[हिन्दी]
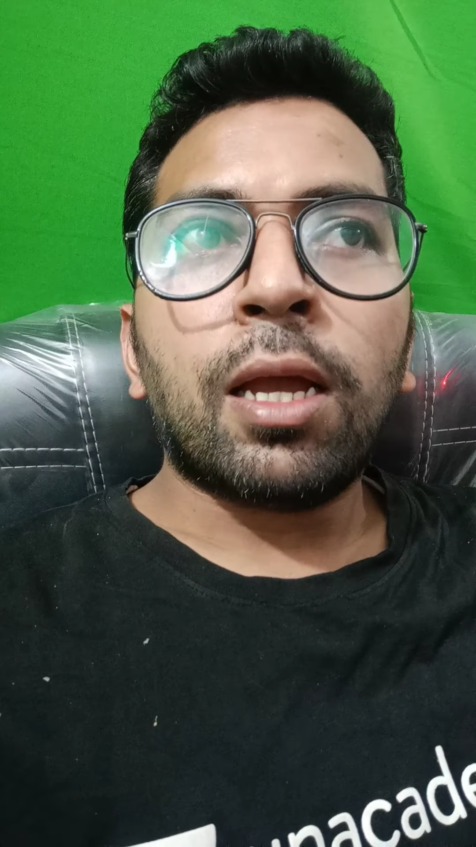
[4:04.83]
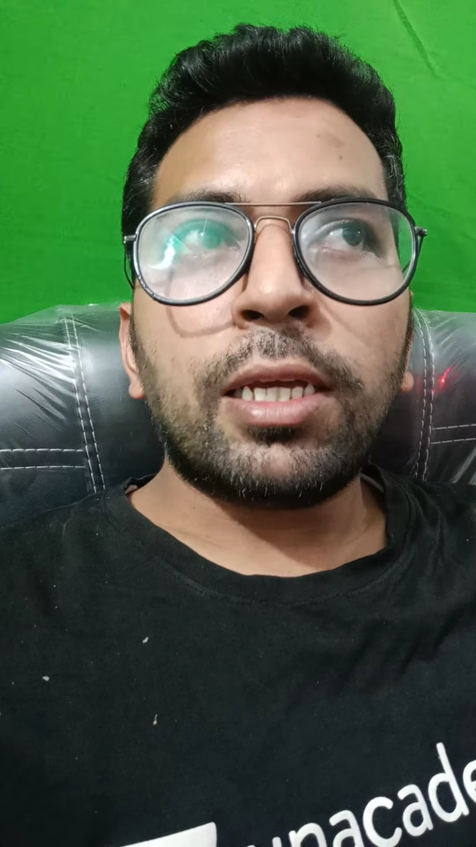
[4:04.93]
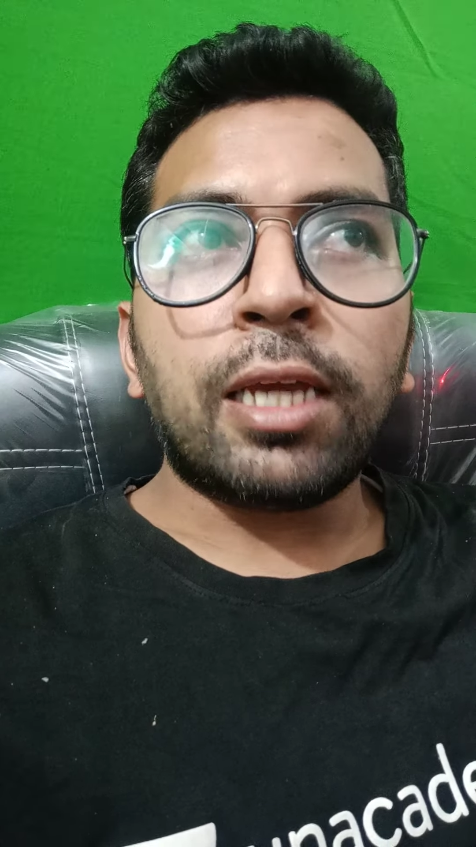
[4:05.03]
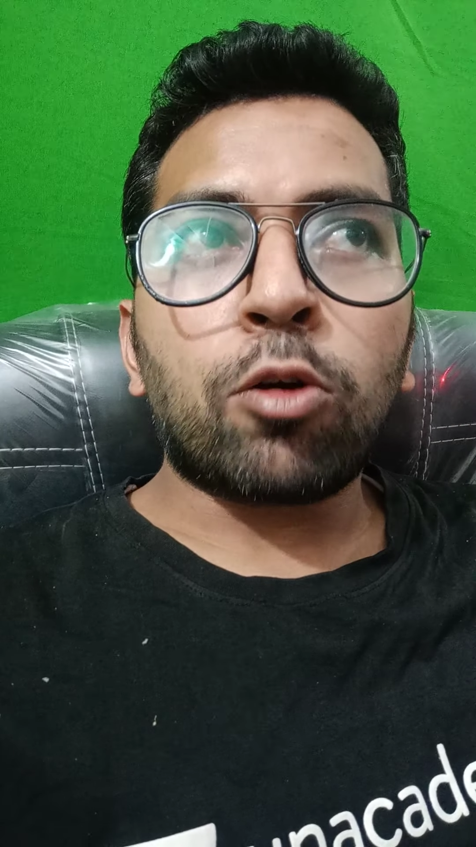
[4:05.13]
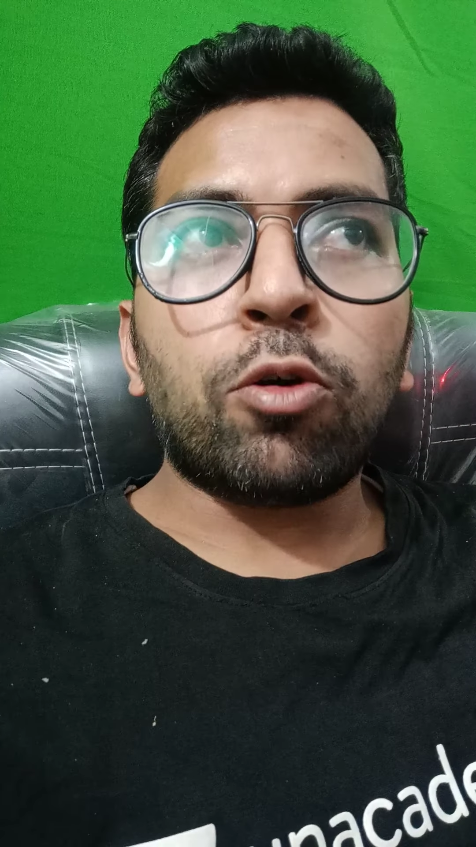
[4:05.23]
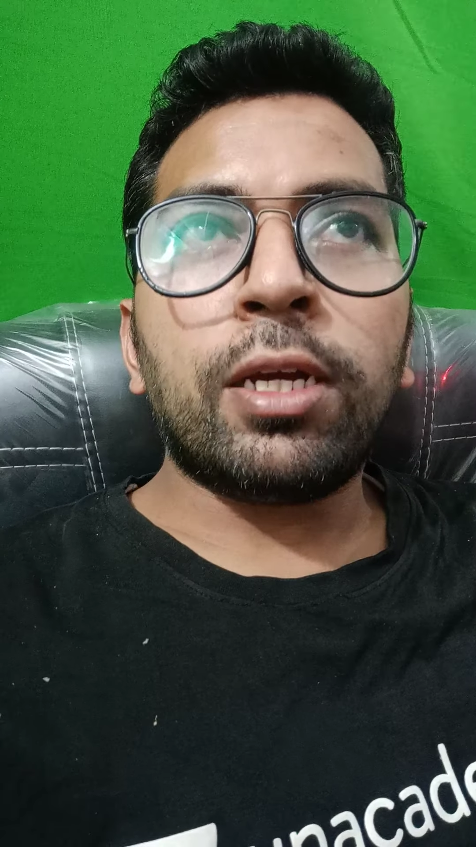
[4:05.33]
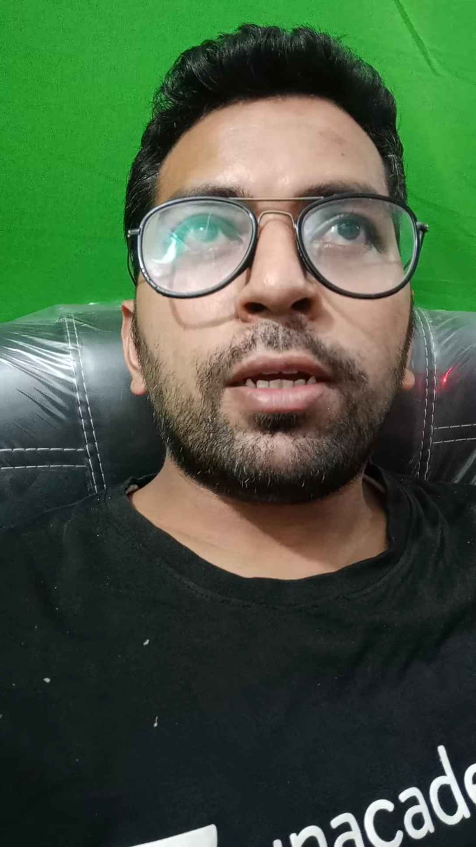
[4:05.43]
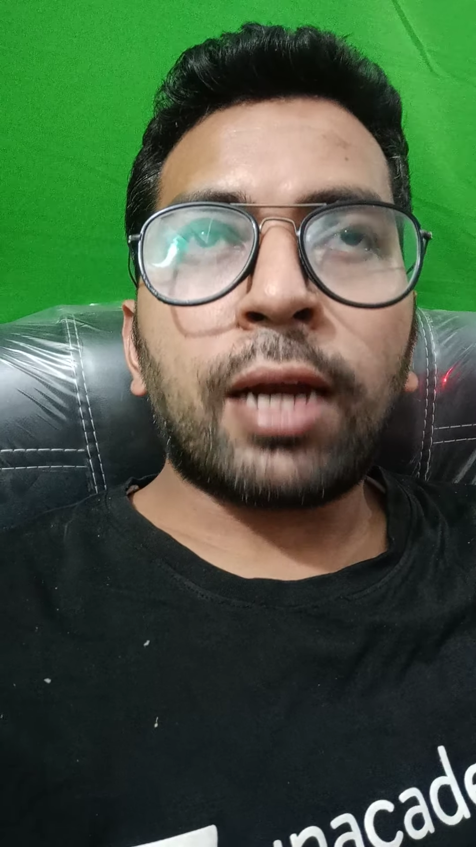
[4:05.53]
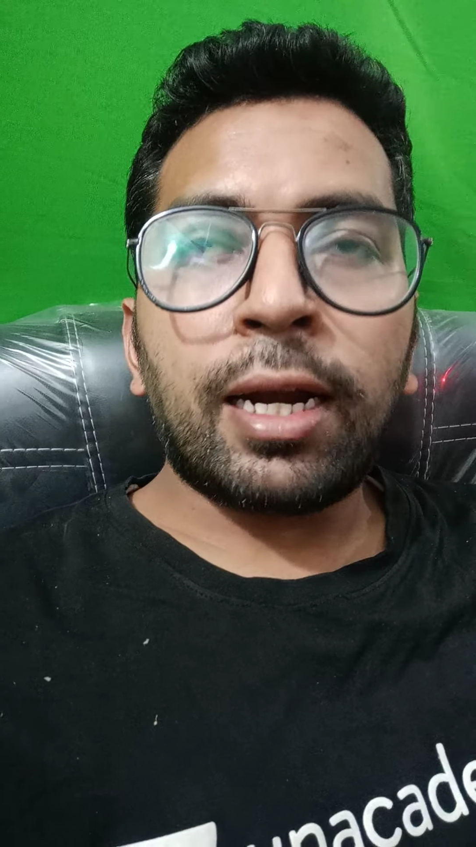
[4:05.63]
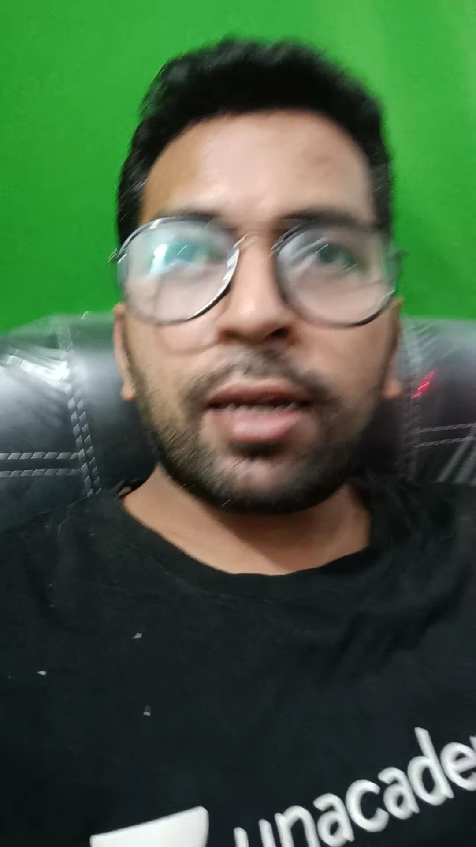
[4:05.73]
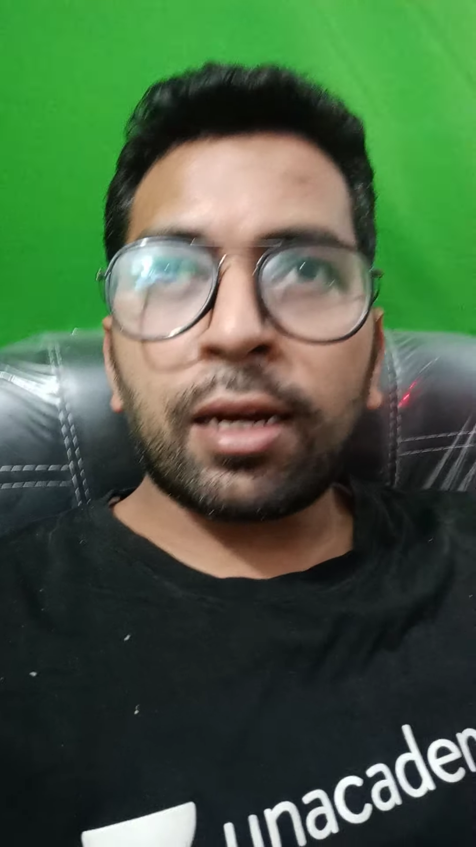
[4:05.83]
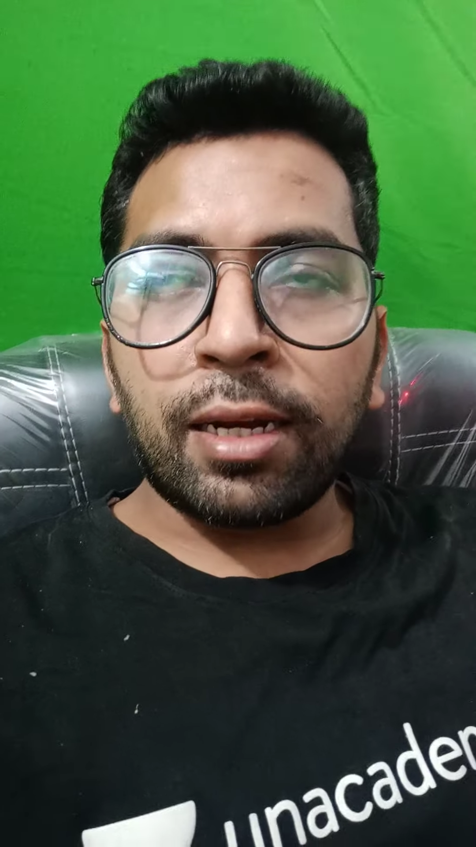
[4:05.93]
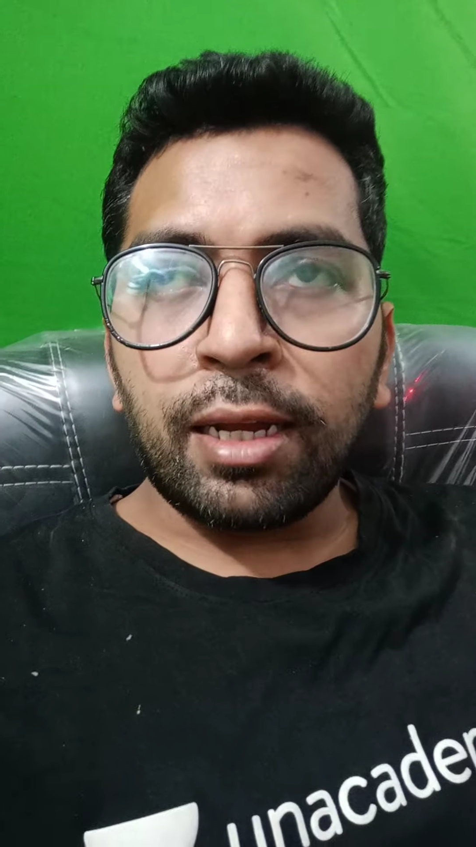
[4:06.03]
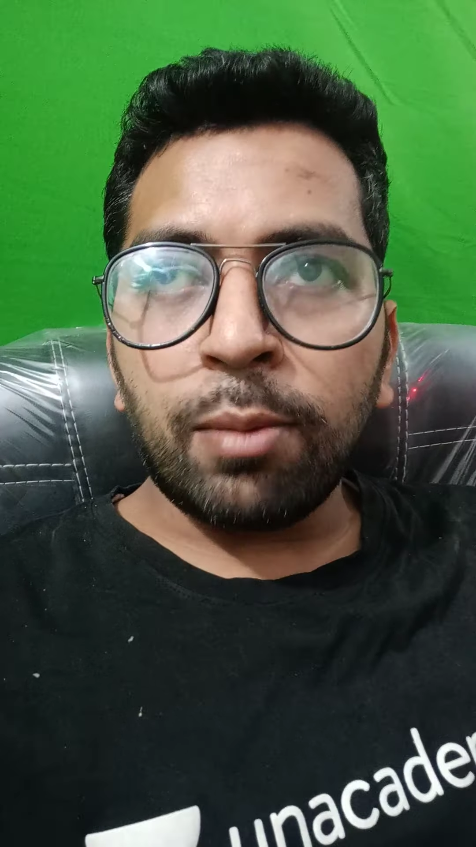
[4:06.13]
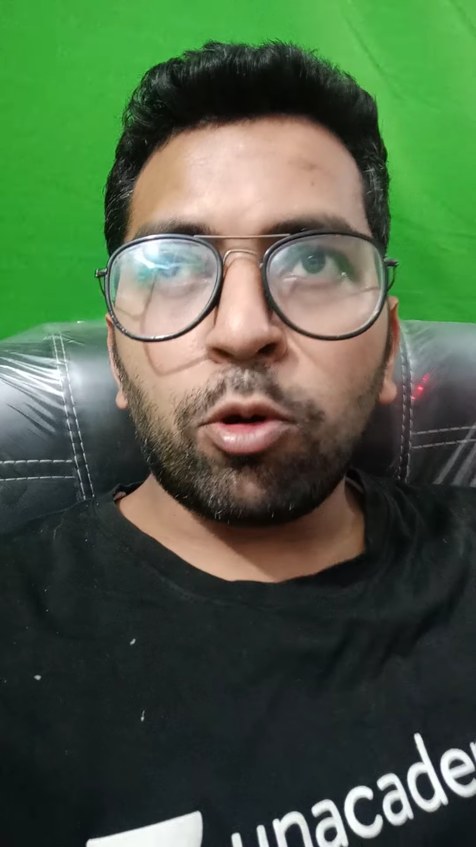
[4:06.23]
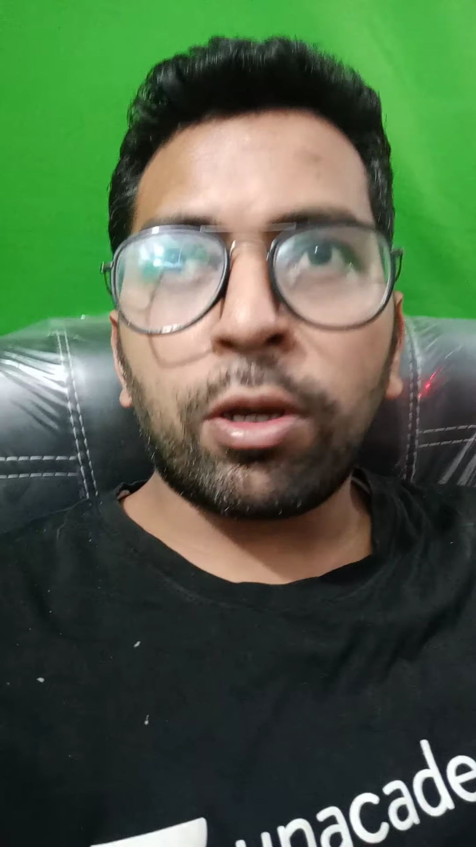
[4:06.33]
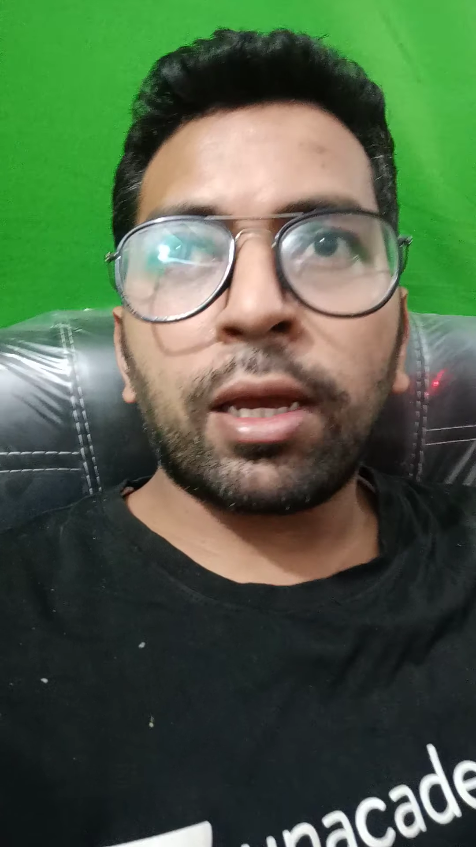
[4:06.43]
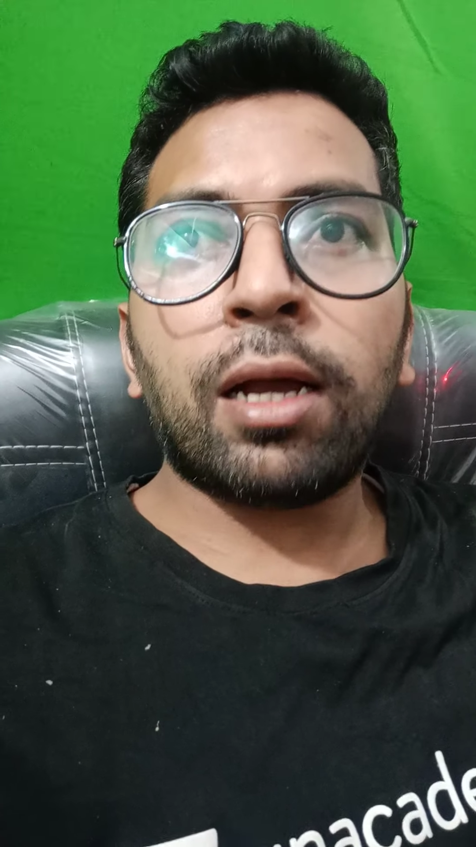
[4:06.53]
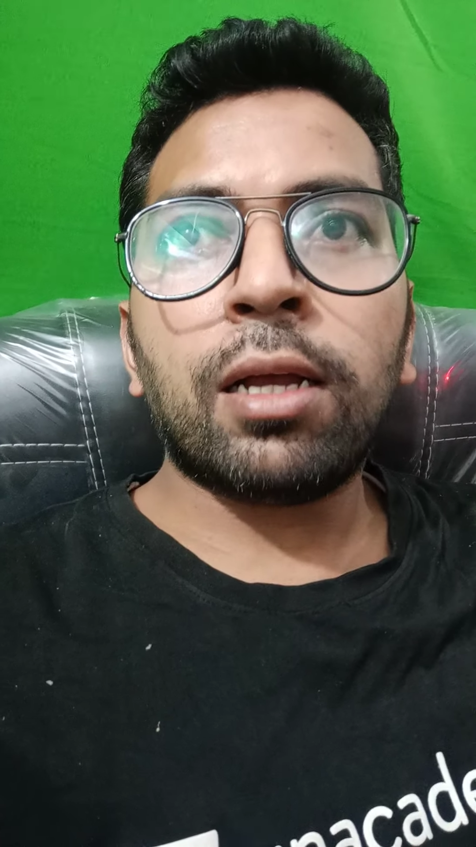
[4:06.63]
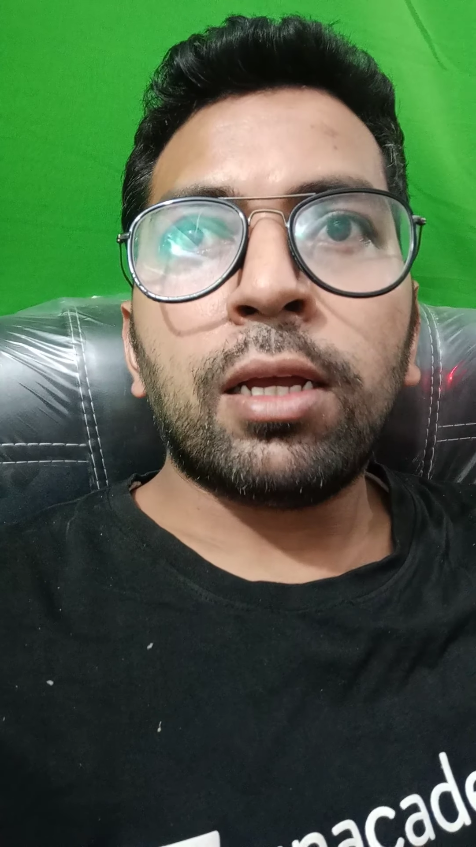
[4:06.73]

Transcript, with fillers: या कोई राइटर का नेम हो गया